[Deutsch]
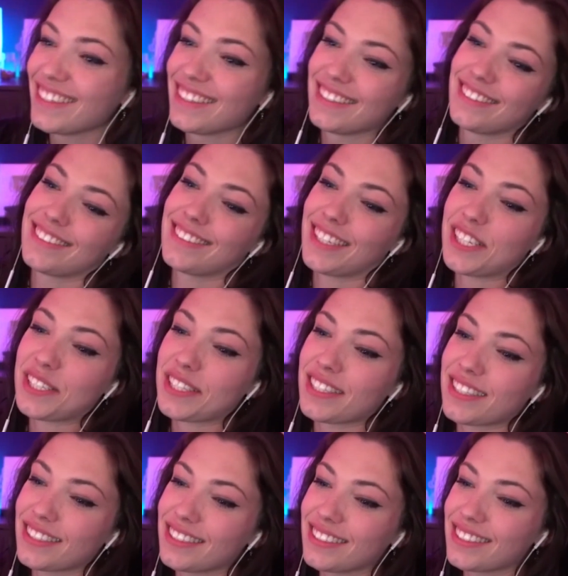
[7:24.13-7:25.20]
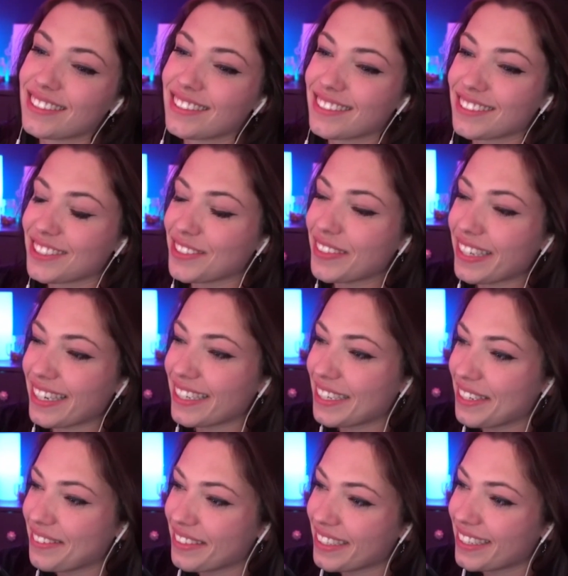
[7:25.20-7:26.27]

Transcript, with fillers: Ich, Und das ist schwierig, aber ja.